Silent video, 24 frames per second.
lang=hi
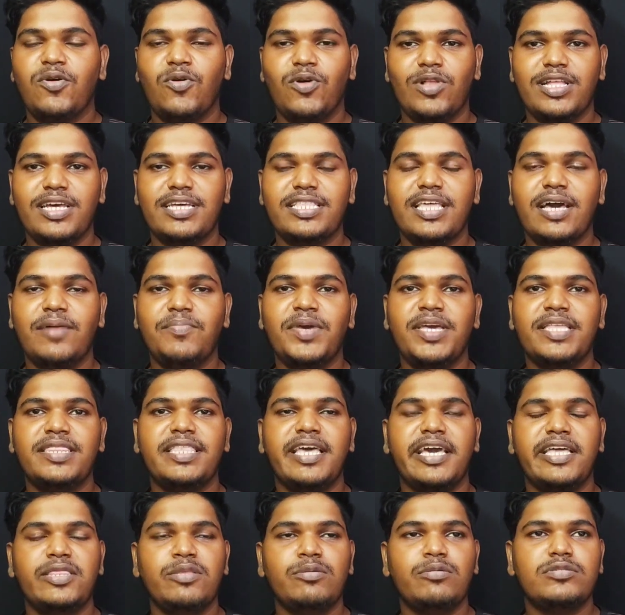कोलकाता में
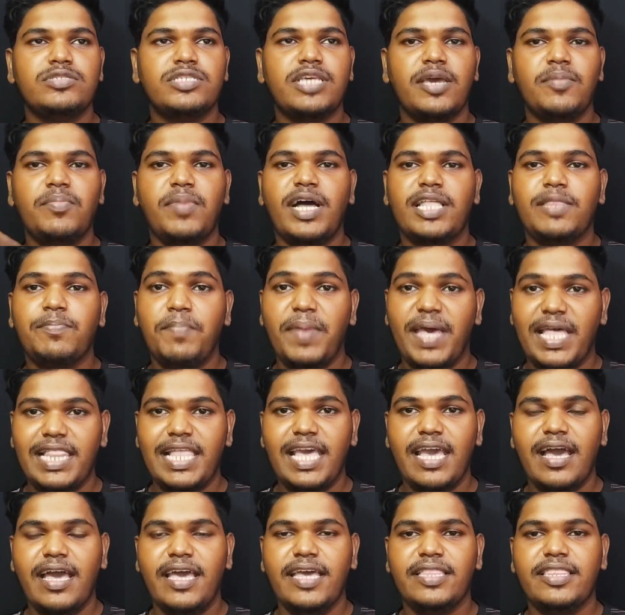देन उसके बाद
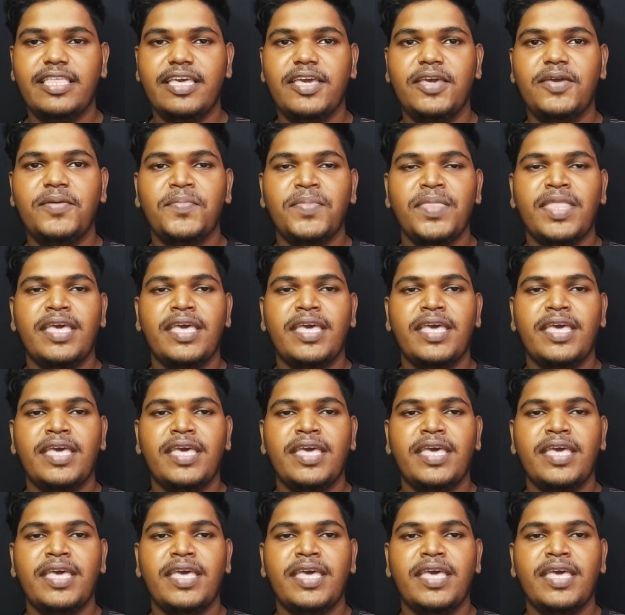पहले आए थे